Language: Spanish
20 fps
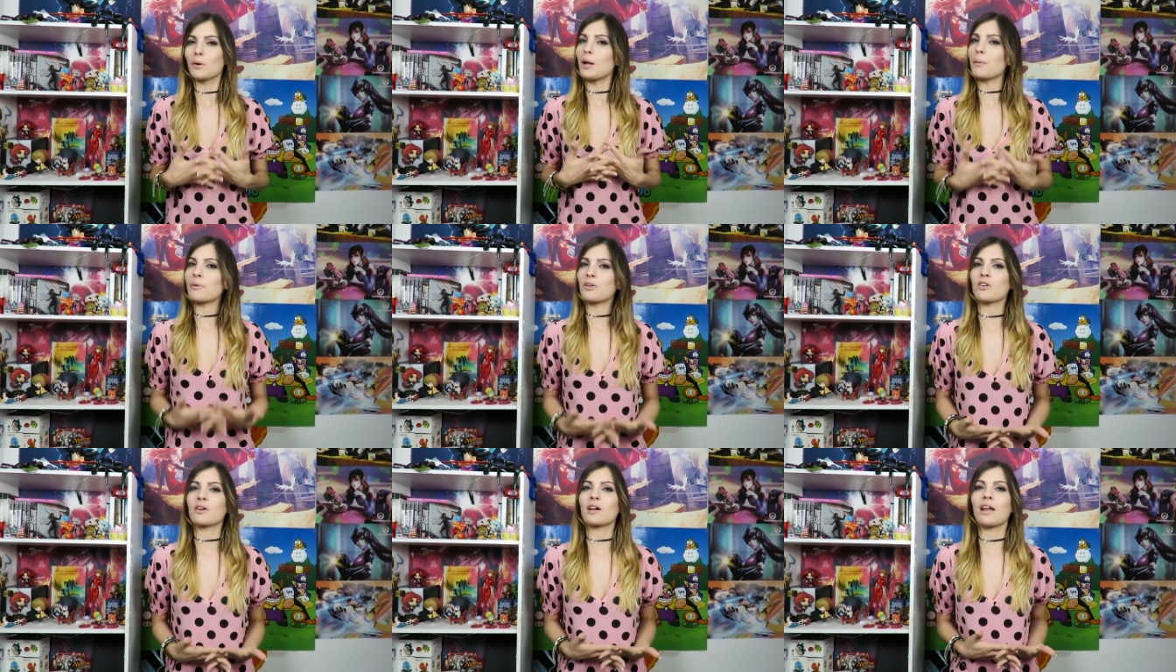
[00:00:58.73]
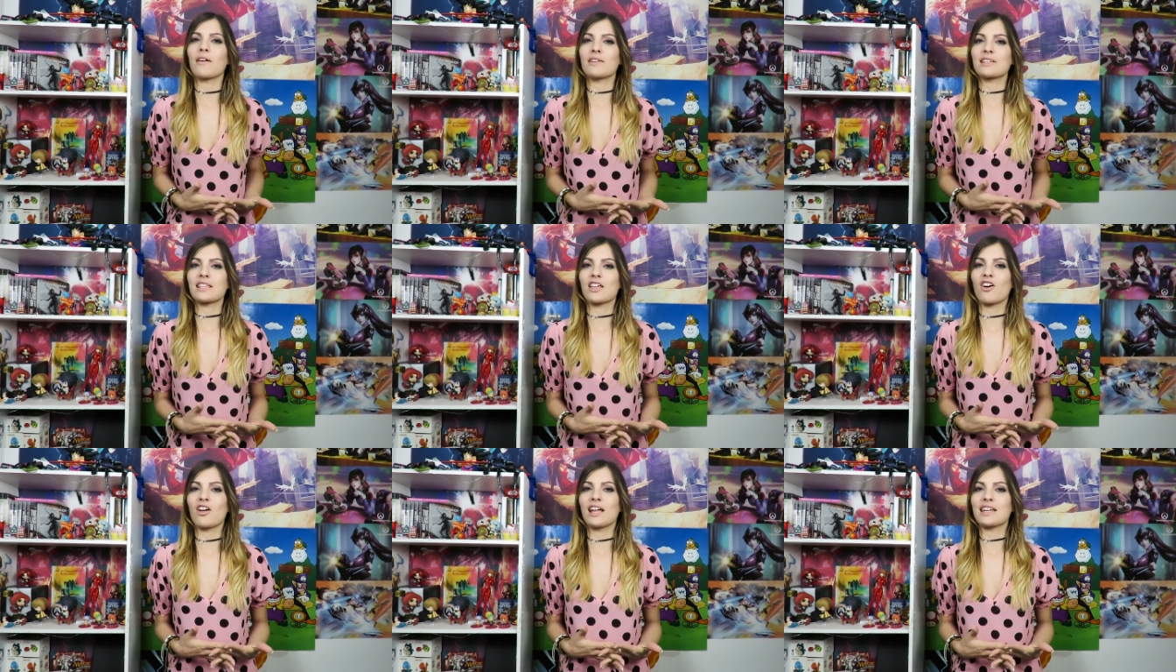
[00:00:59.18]
todo el apoyo que le
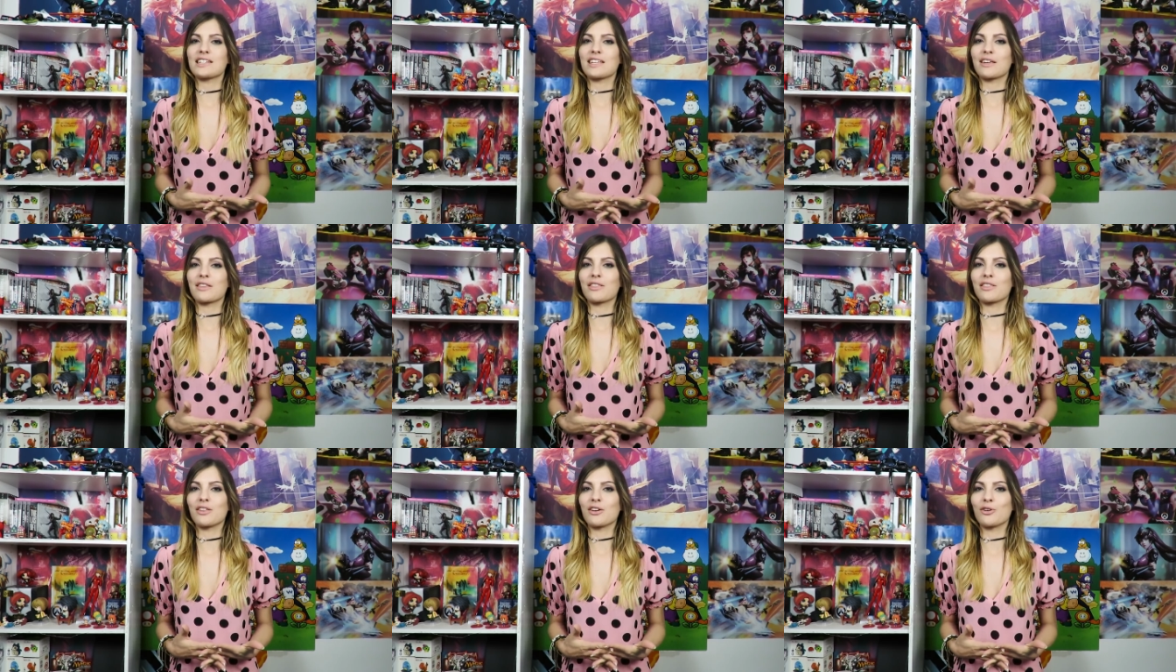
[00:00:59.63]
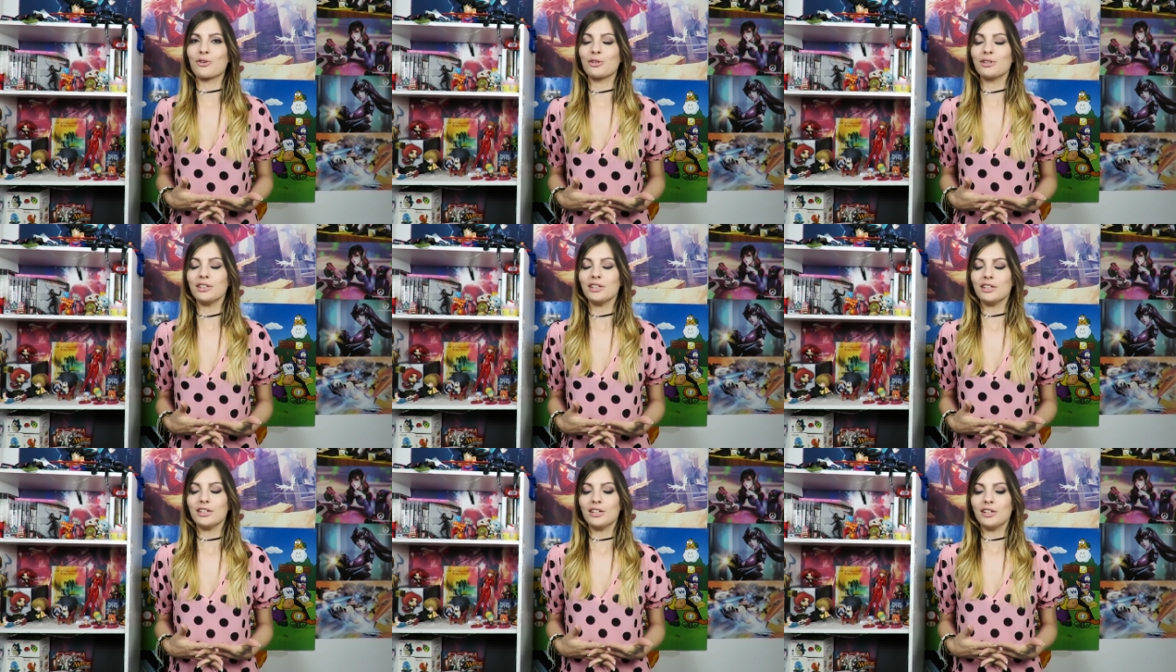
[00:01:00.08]
habéis dado a la
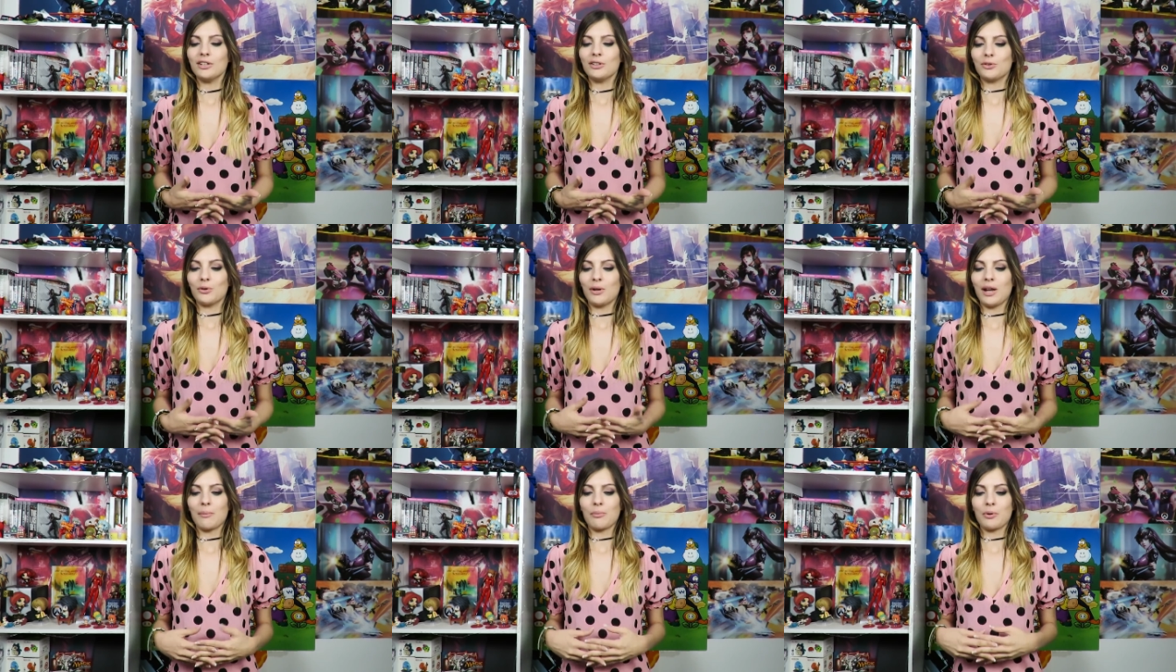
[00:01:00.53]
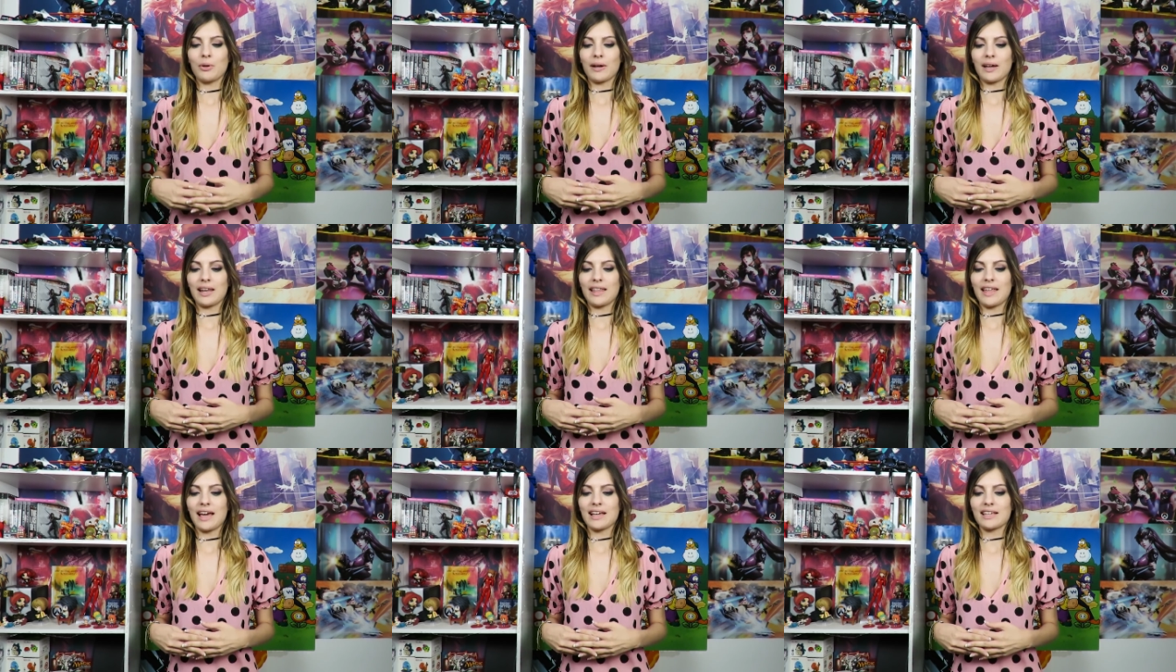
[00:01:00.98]
sección, todo el apoyo
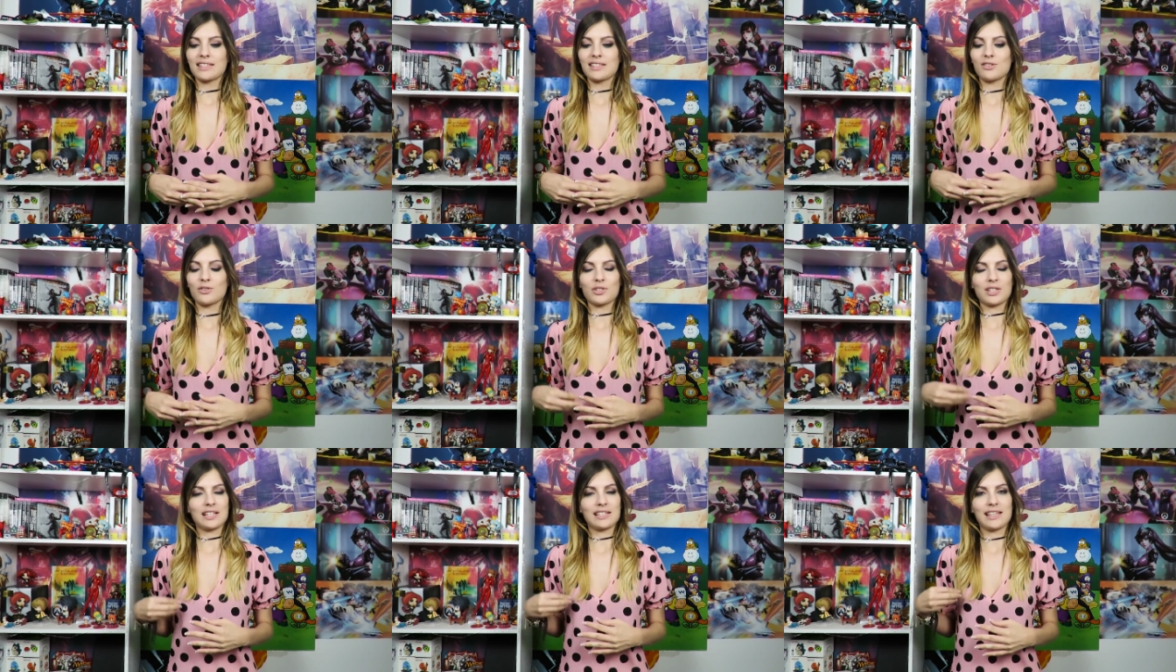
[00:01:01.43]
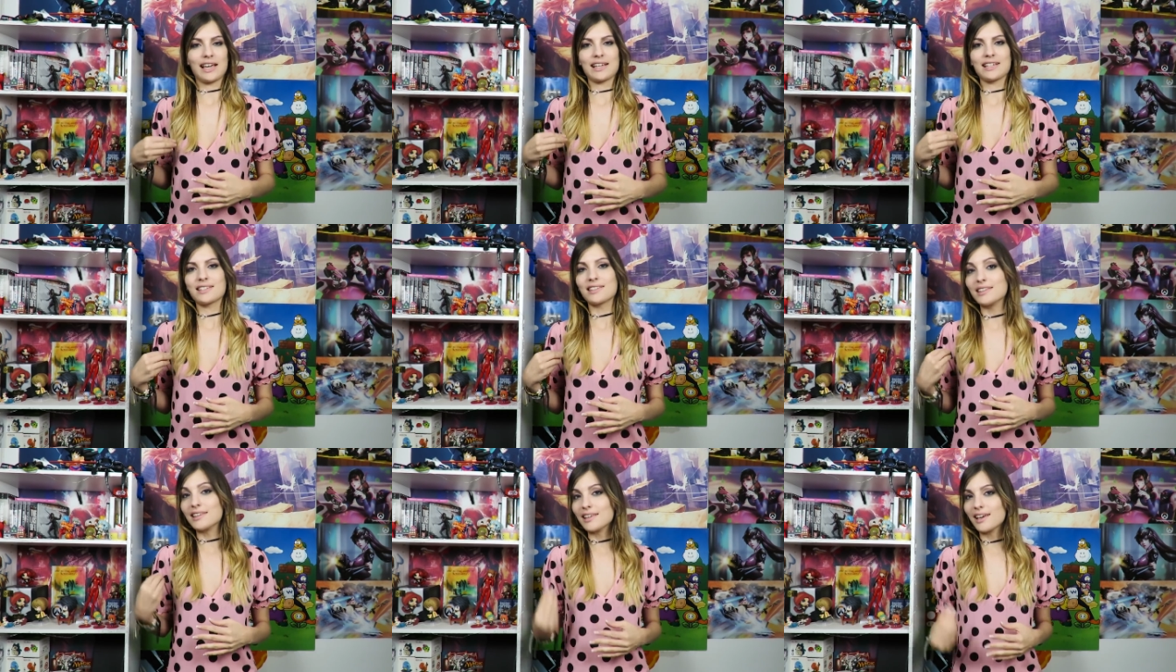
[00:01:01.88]
que le dais los que
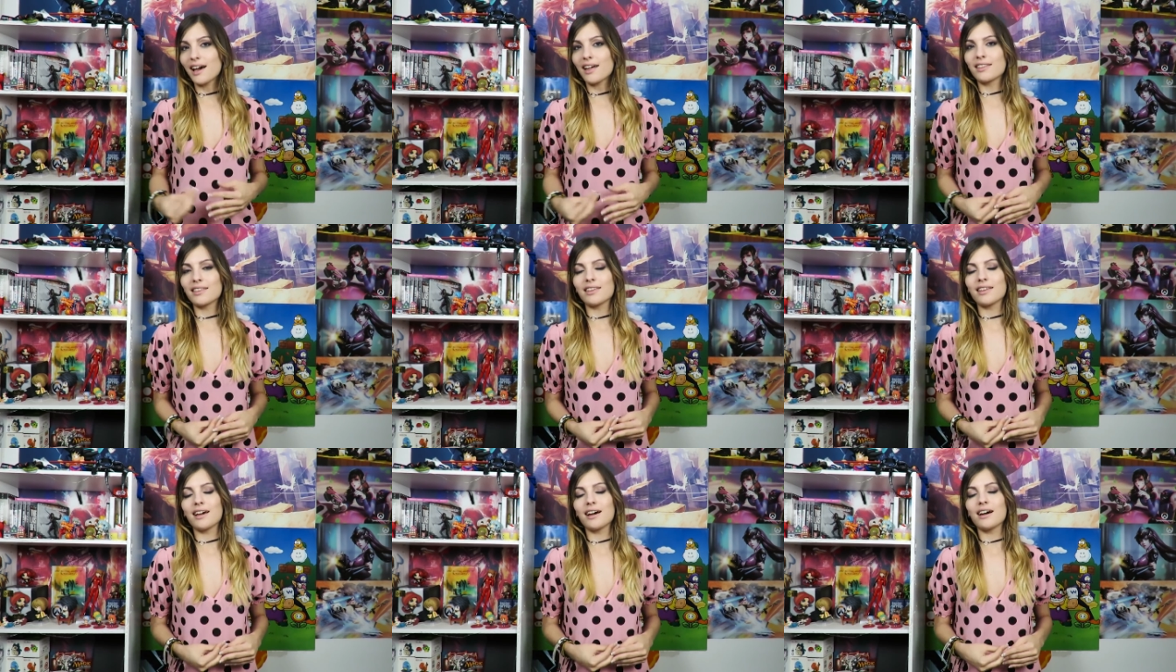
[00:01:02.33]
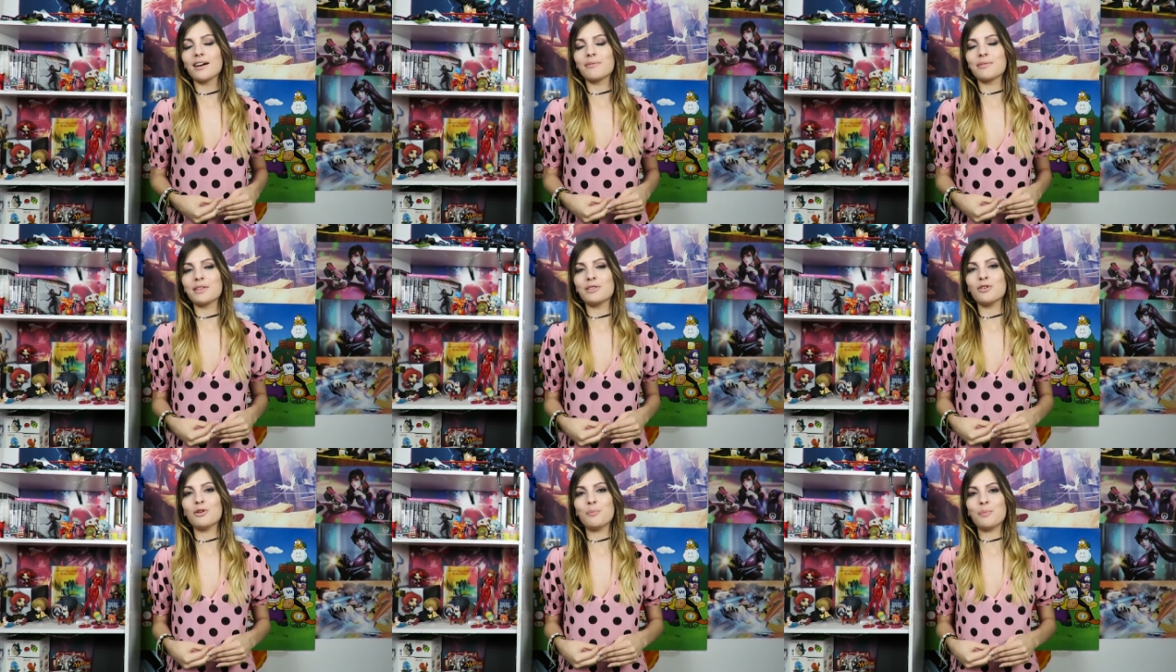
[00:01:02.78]
estáis día a día
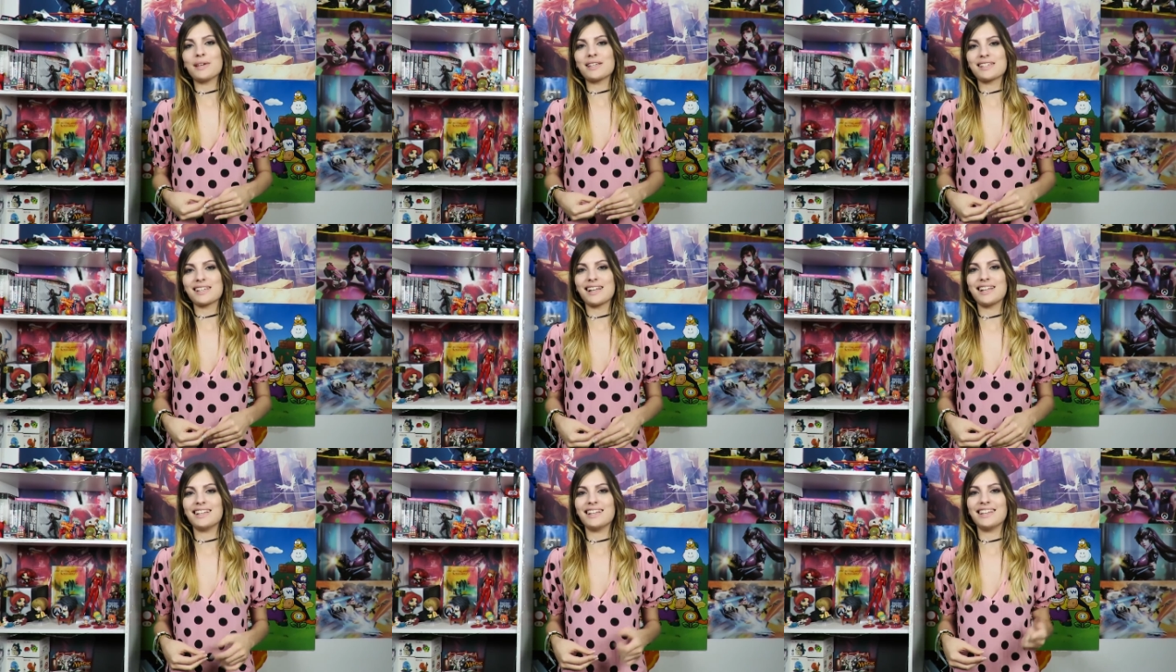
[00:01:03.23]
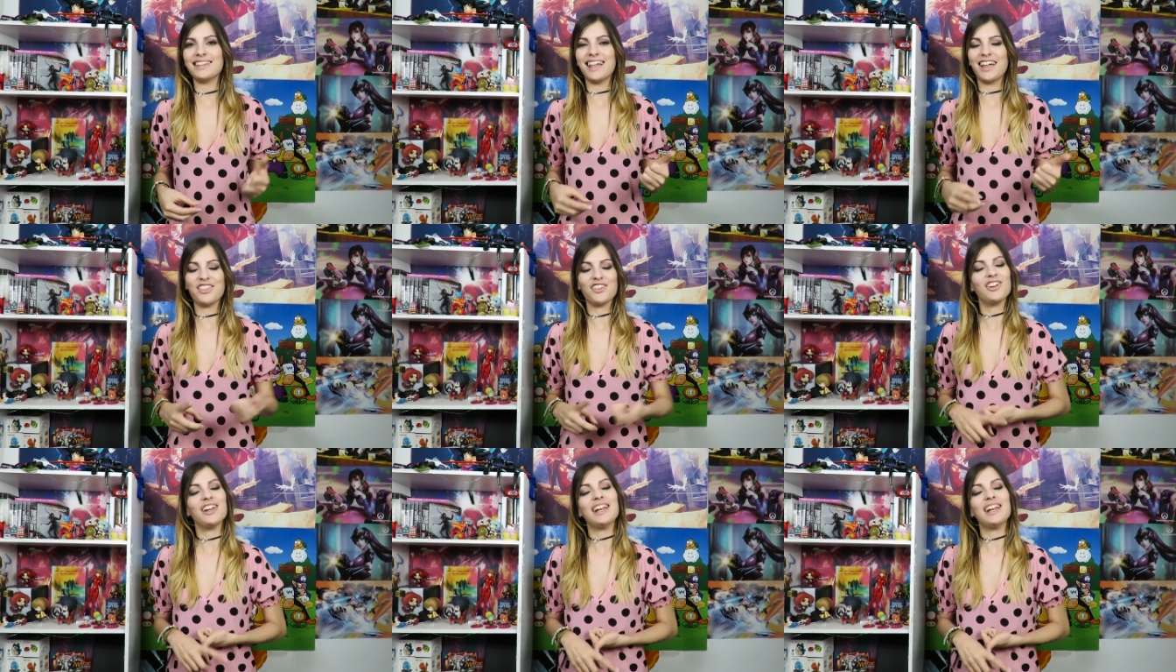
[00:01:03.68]
viendo el pixel,